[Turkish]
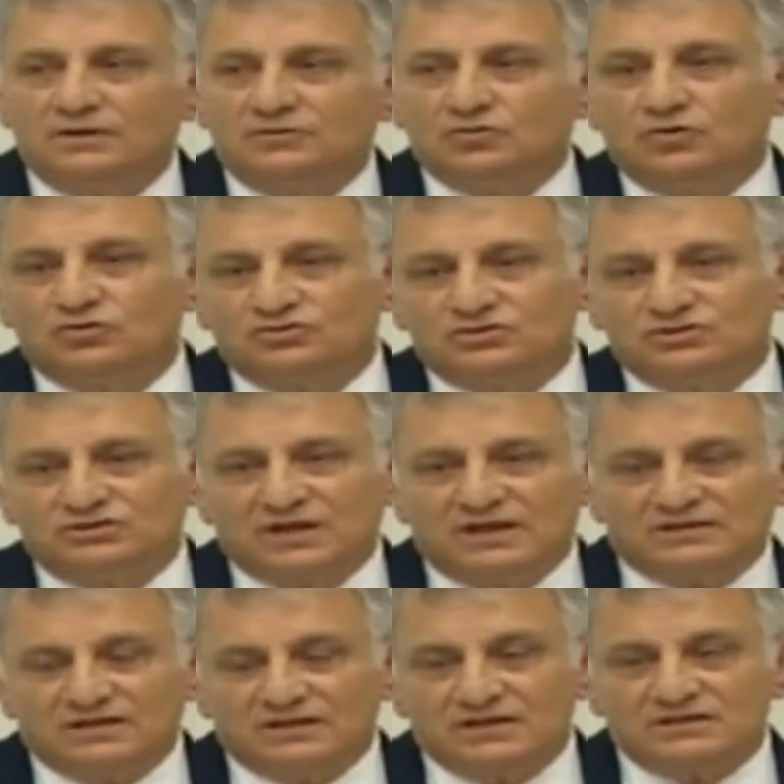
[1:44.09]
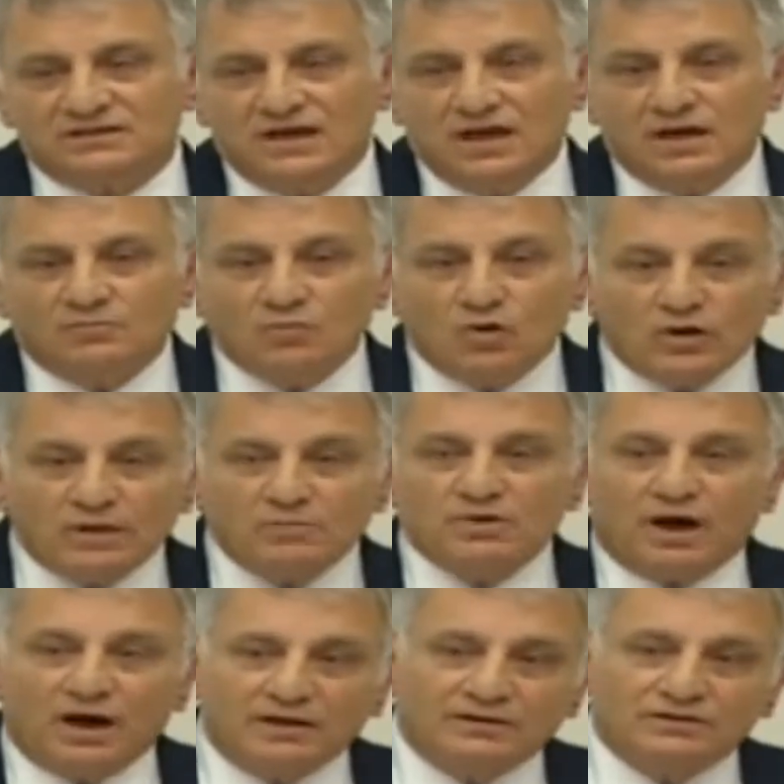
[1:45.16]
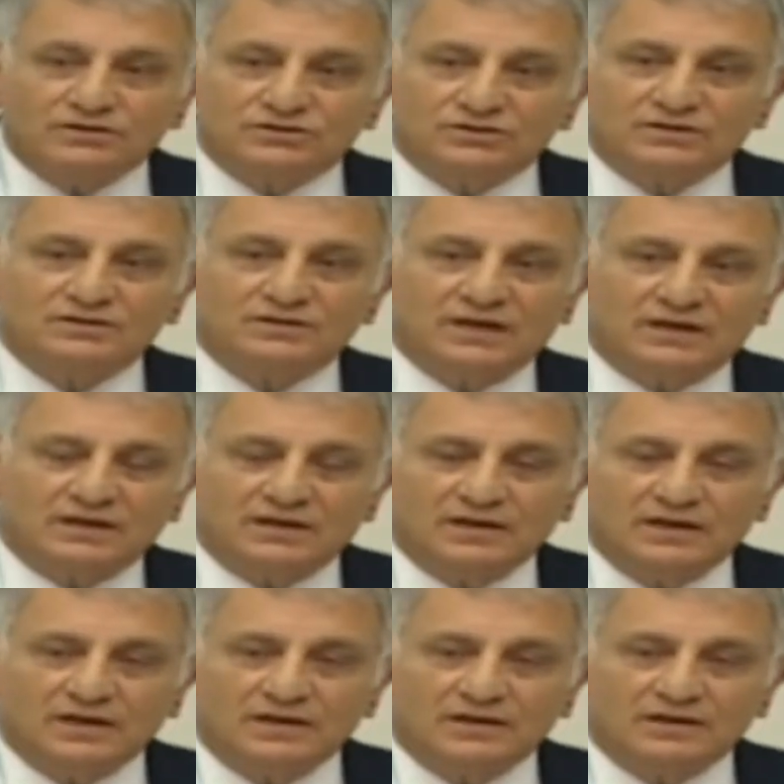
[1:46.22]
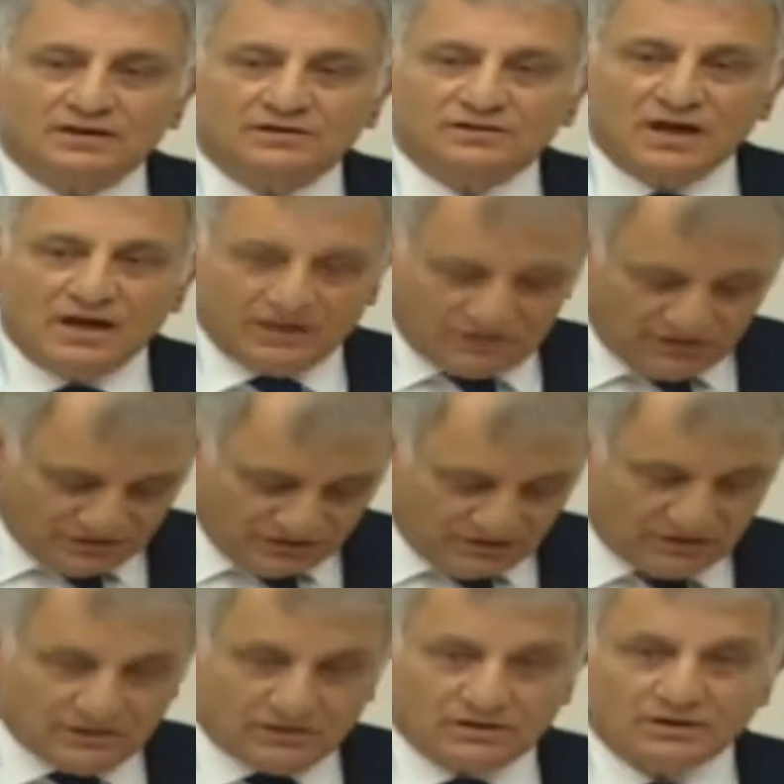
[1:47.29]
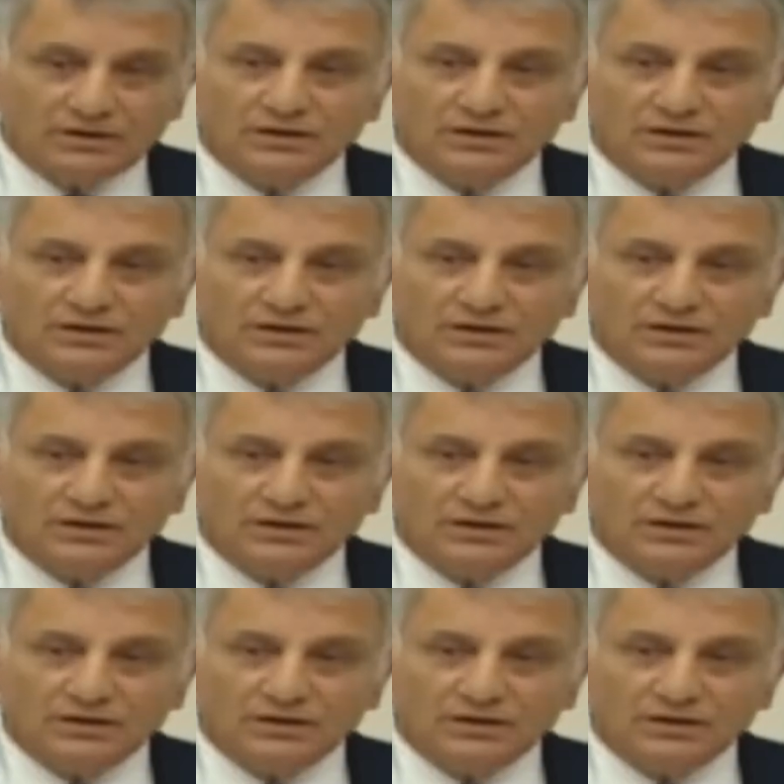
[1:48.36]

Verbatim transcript: doğrusu isterseniz böyle bir ayrılışın da ikna edici